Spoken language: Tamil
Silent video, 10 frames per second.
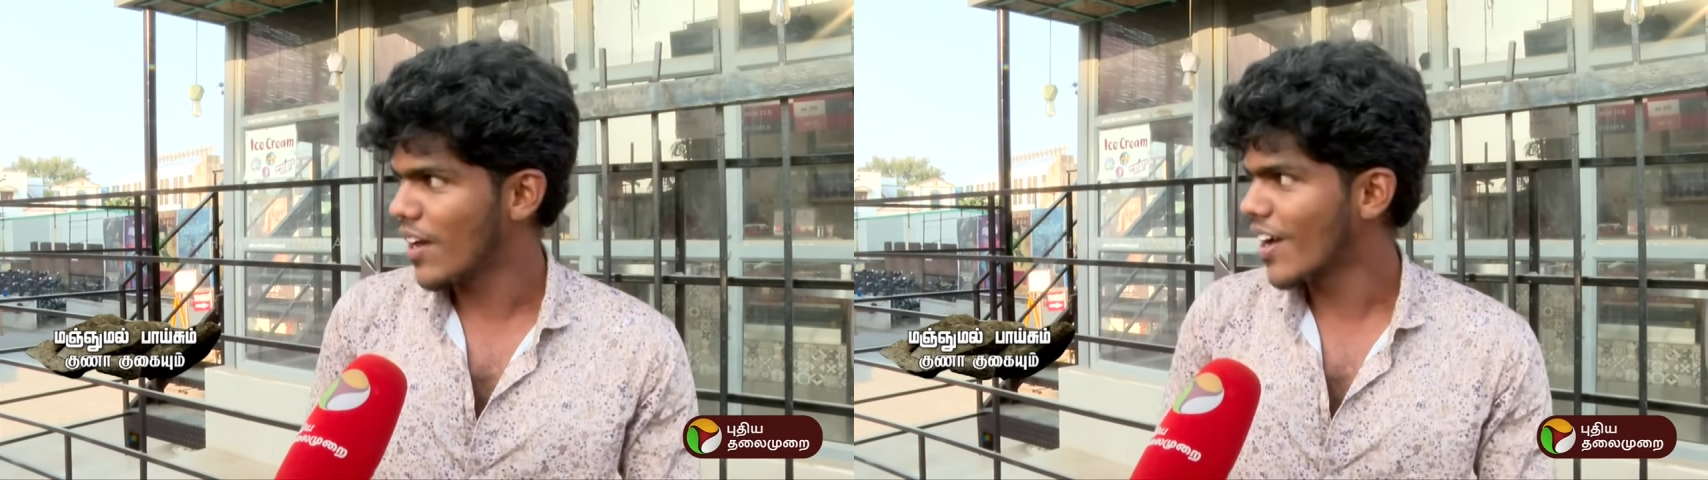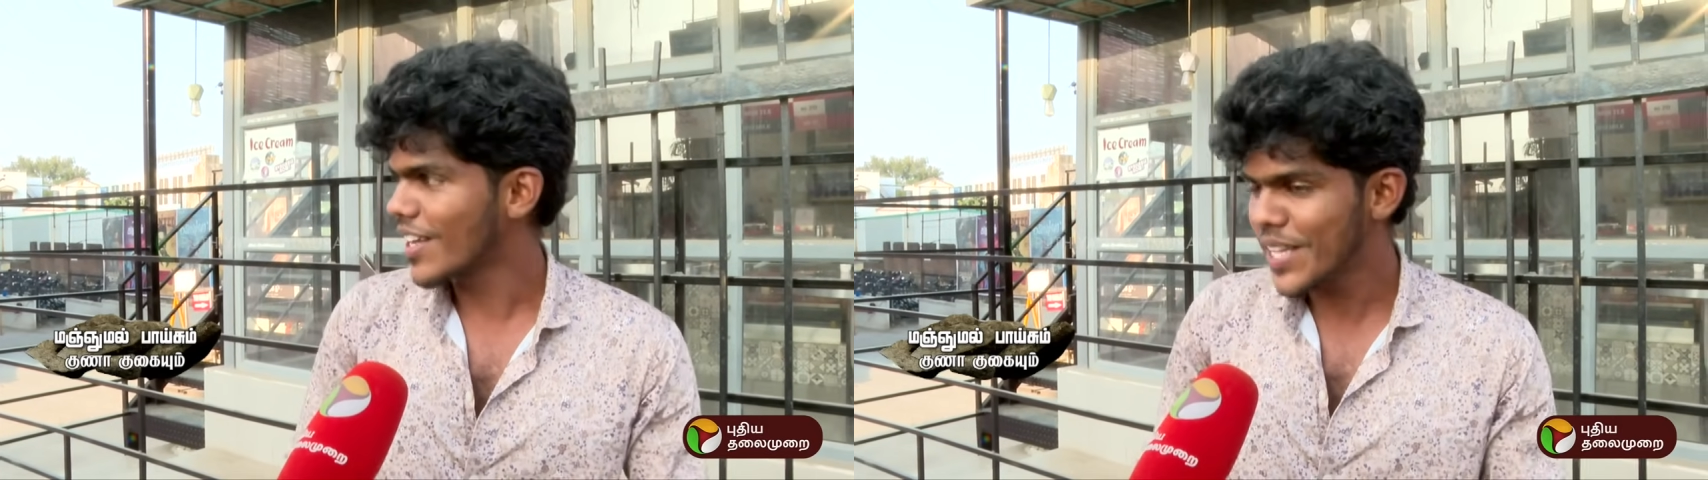
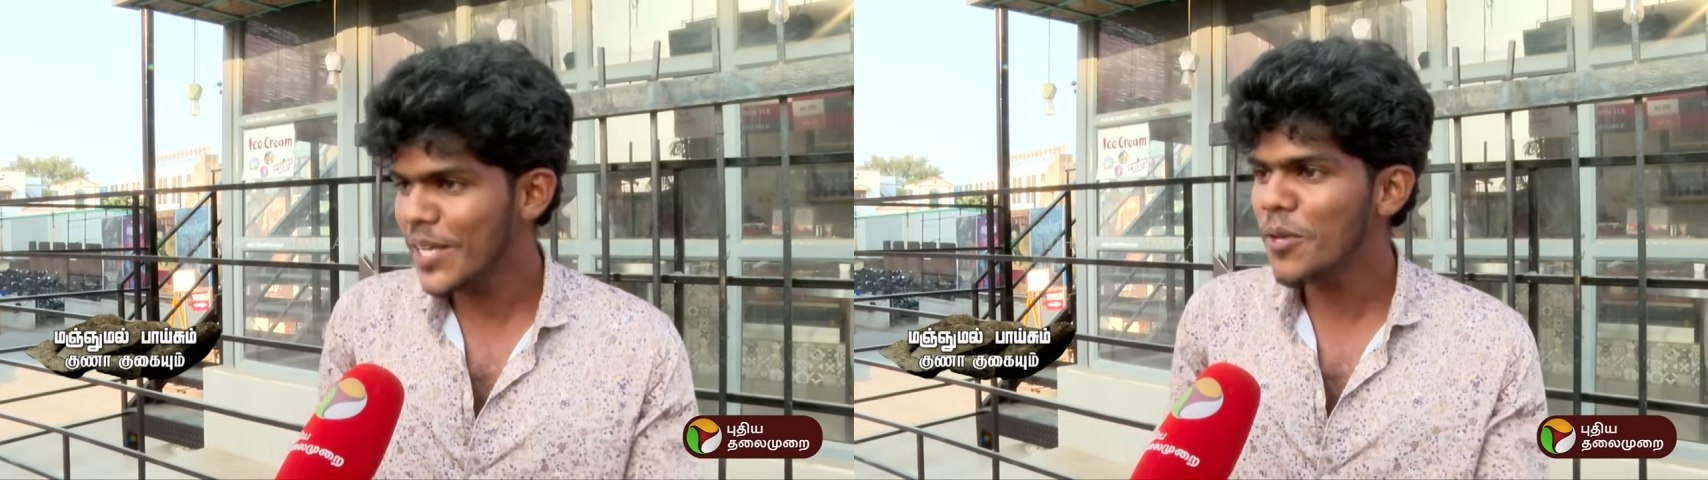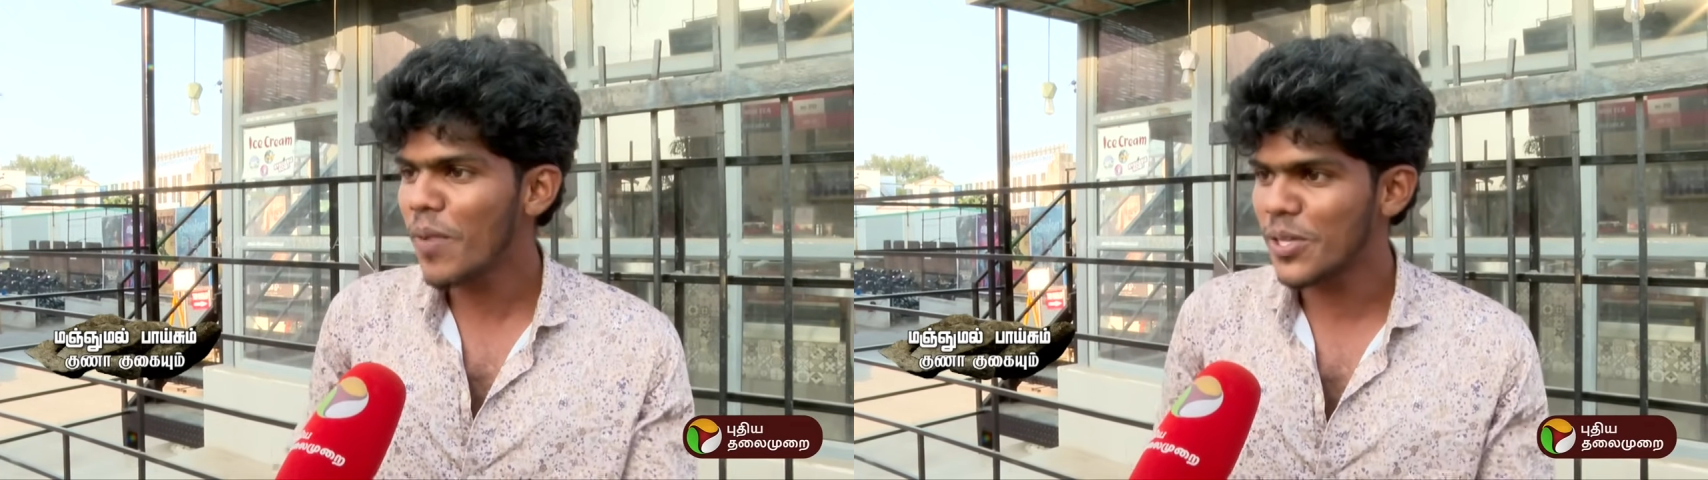கத்தி
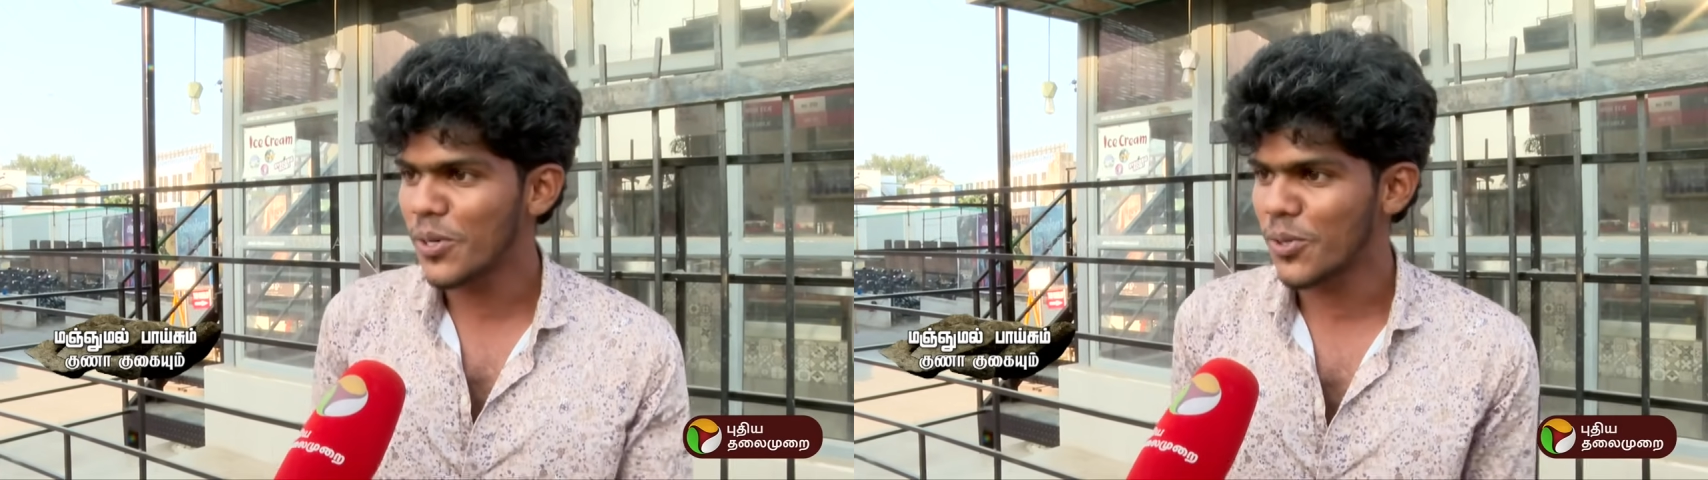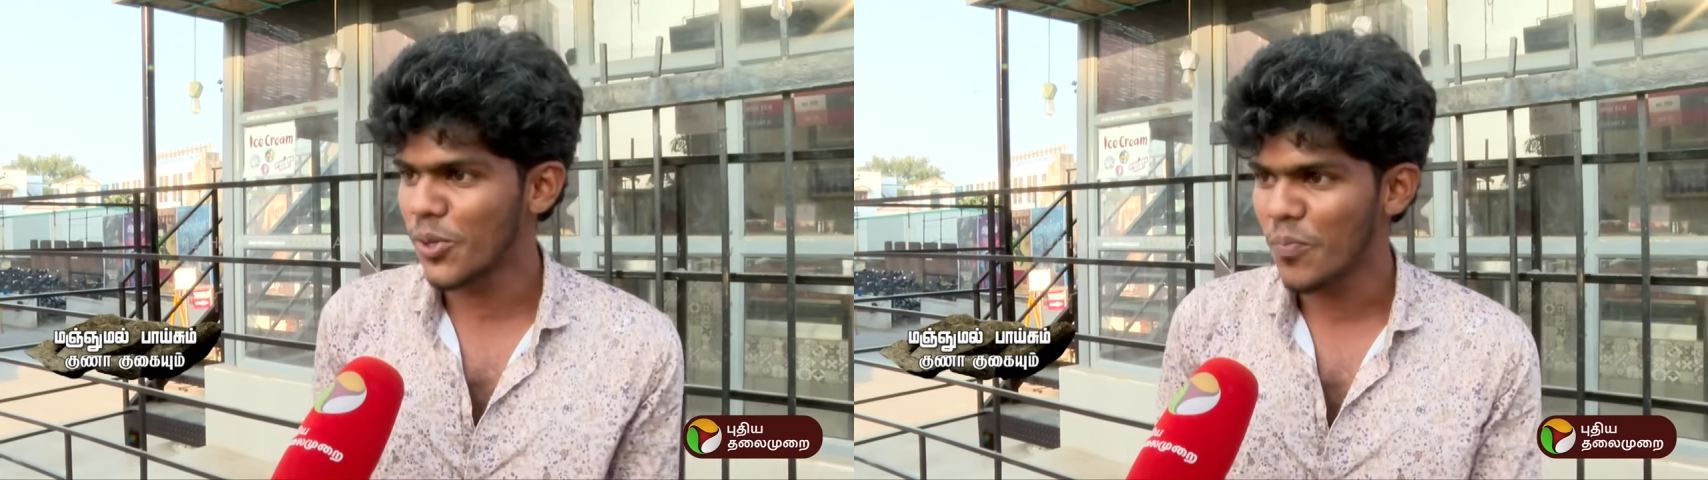கத்தி
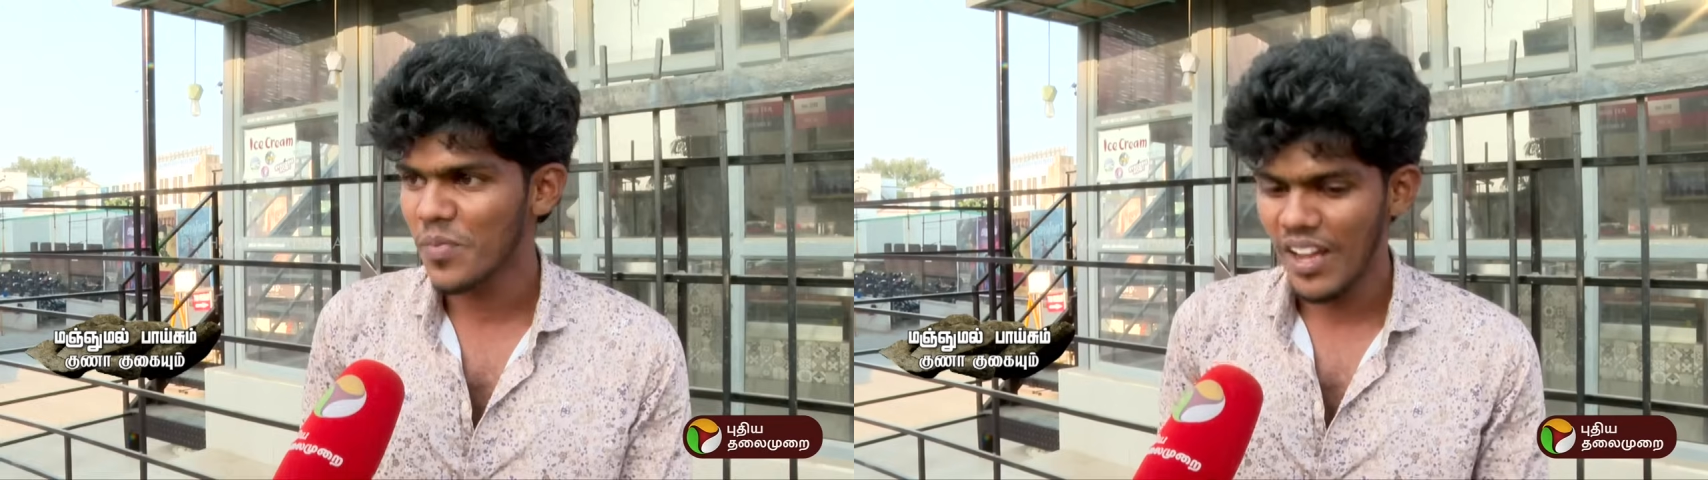பார்த்துட்டு இருந்தோம்